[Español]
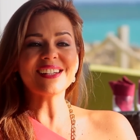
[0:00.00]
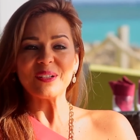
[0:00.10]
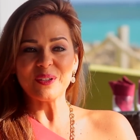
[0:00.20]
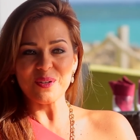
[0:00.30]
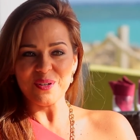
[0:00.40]

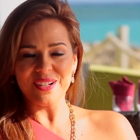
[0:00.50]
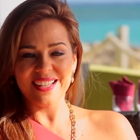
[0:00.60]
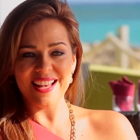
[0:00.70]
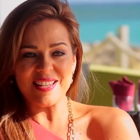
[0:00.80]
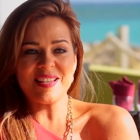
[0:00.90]
Claro,
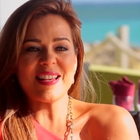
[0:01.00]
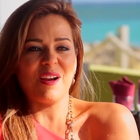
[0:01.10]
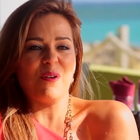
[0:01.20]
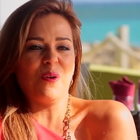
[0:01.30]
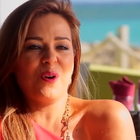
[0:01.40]
ese
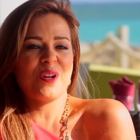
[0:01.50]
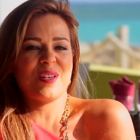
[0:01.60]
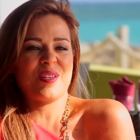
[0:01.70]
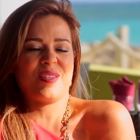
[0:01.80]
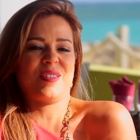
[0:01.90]
sabor,
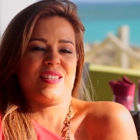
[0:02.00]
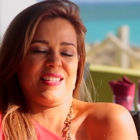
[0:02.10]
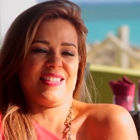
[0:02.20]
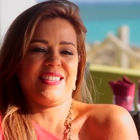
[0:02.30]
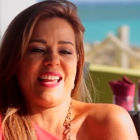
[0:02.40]
ese
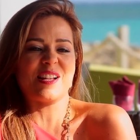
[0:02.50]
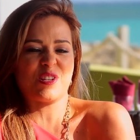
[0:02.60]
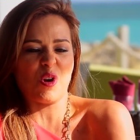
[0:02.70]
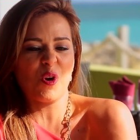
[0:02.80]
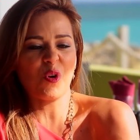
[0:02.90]
sabor latino.
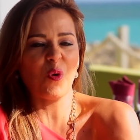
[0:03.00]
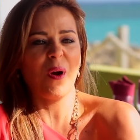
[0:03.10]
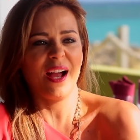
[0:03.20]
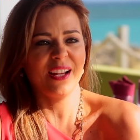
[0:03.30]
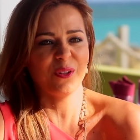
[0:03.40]
del son
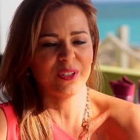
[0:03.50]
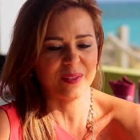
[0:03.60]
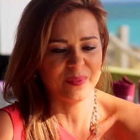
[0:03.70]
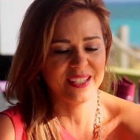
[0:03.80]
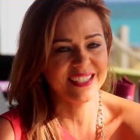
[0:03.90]
cubano
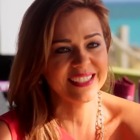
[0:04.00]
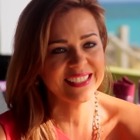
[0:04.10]
también.